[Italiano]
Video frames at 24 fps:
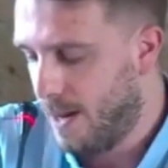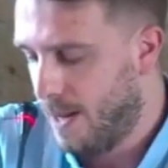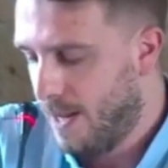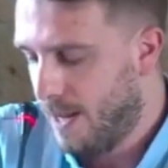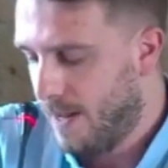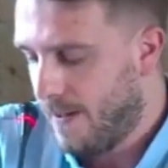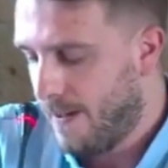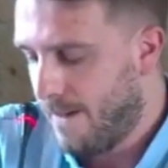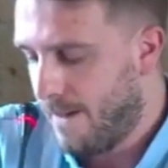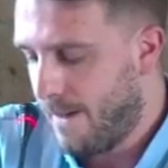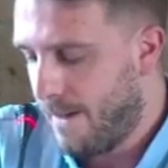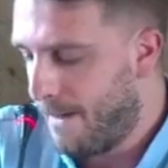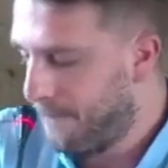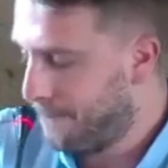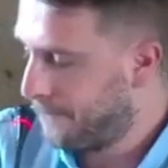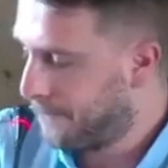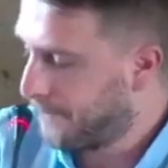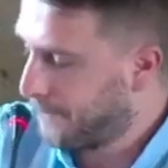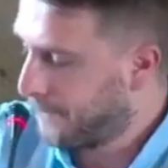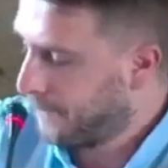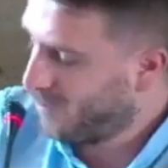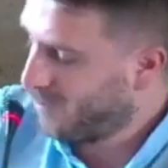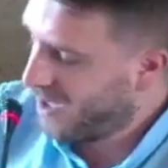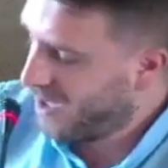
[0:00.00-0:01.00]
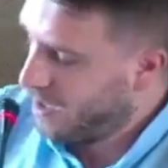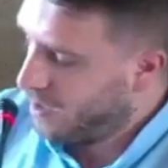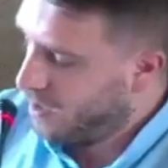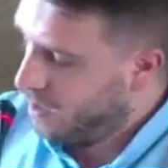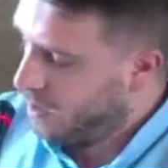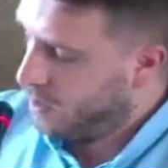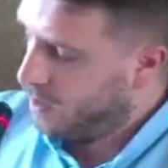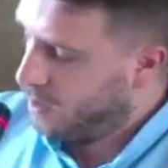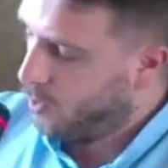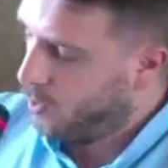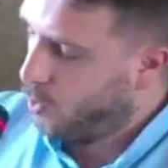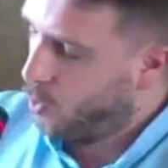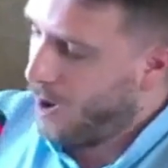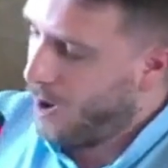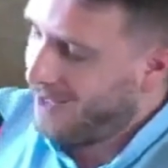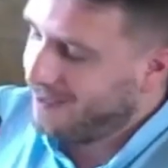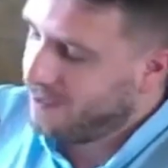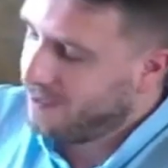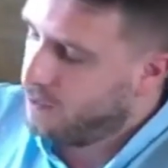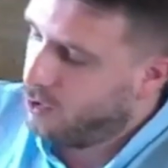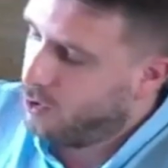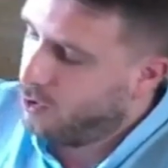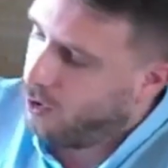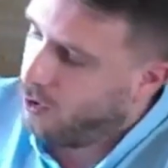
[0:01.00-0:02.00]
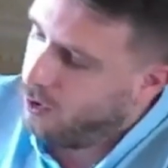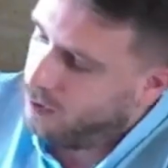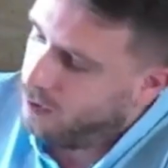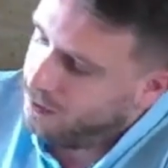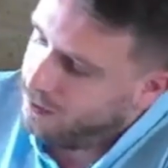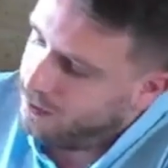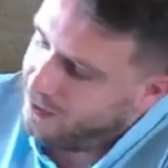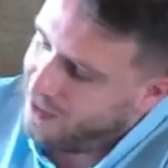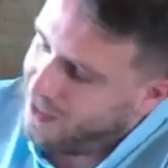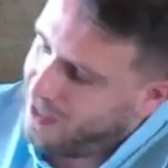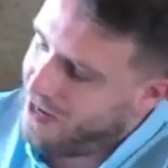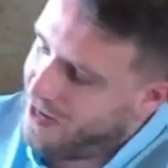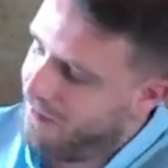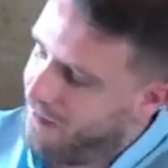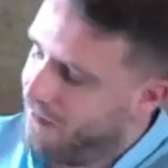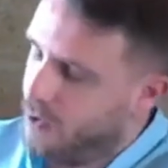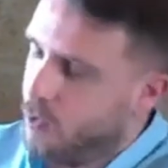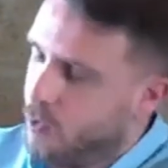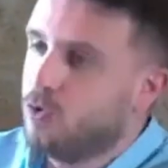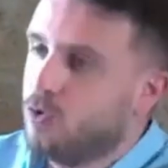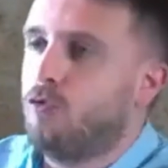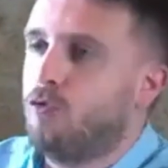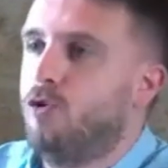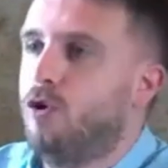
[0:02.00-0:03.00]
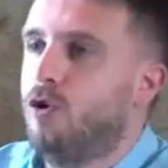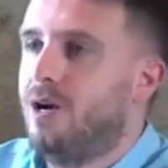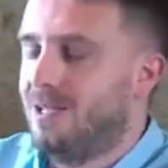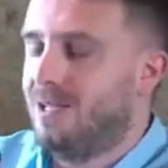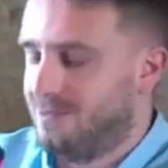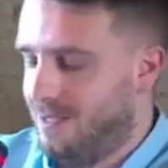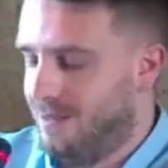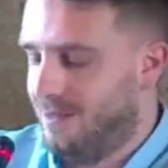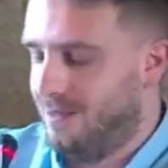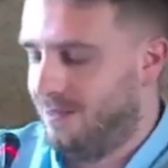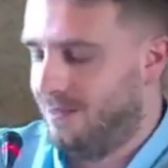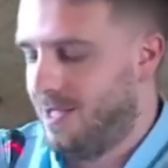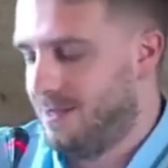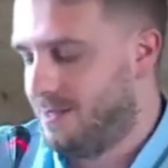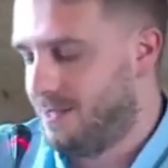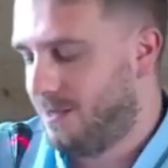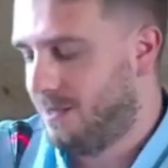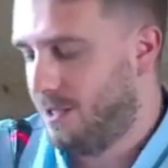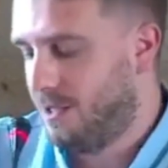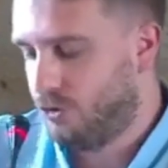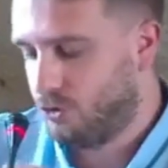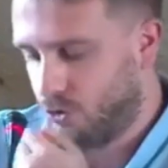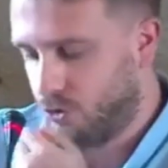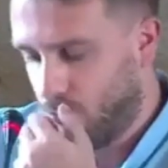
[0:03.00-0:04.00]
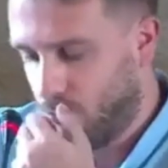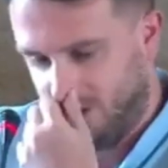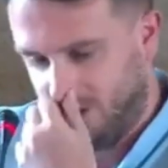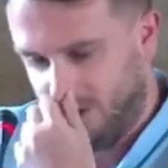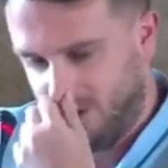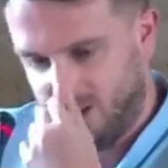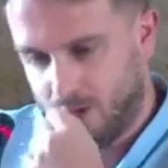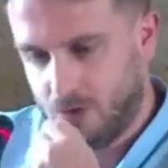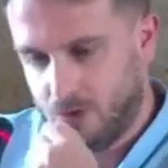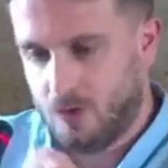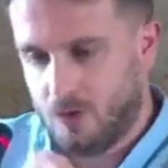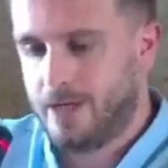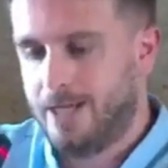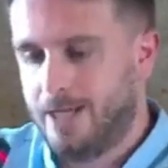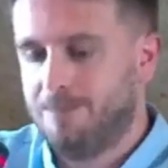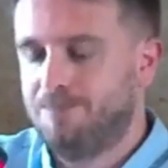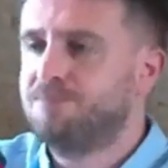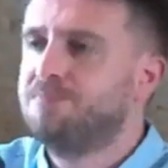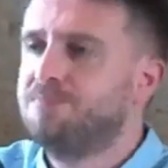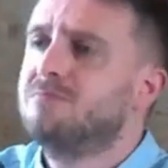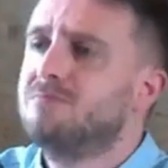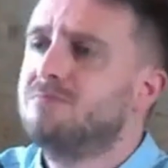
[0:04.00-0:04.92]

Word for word: Um, quando è venuta fuori la sentenza di assoluzione,